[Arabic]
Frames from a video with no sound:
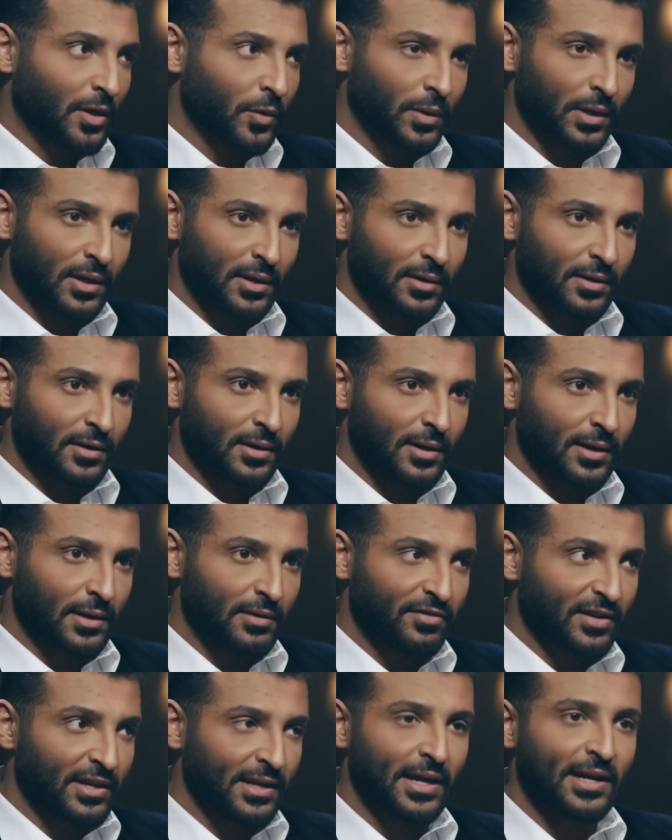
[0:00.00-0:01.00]
او
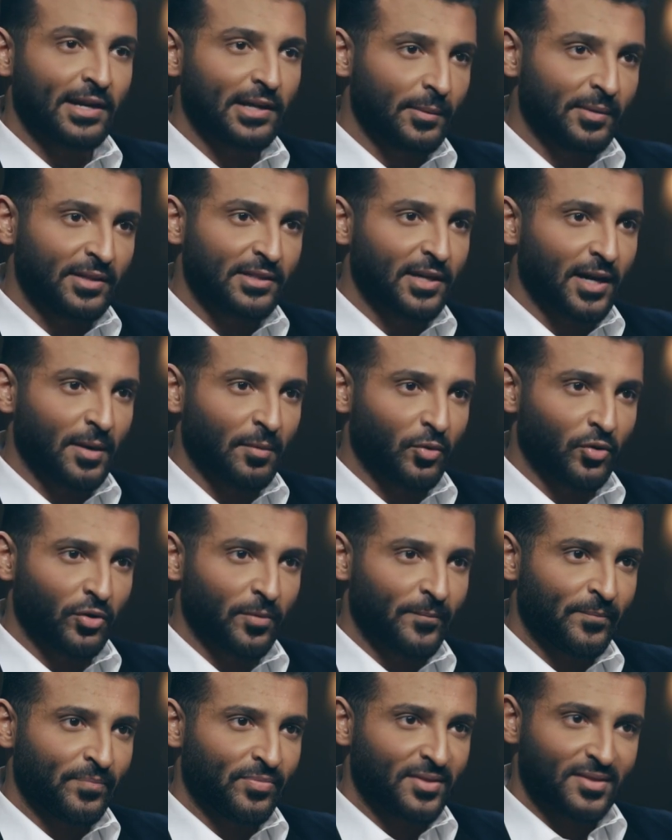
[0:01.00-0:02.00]
الفنان اللي بيتابعه
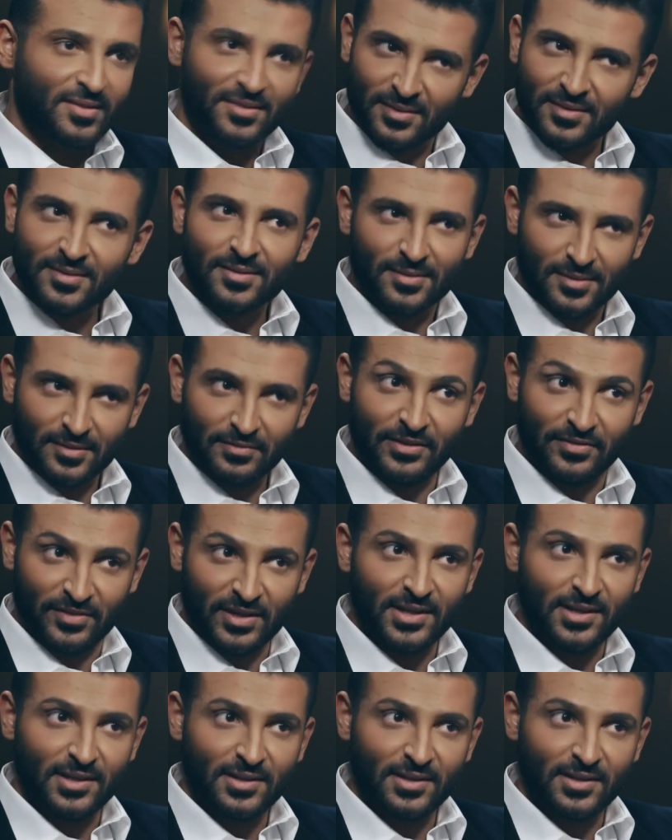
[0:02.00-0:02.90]
في طب فرق.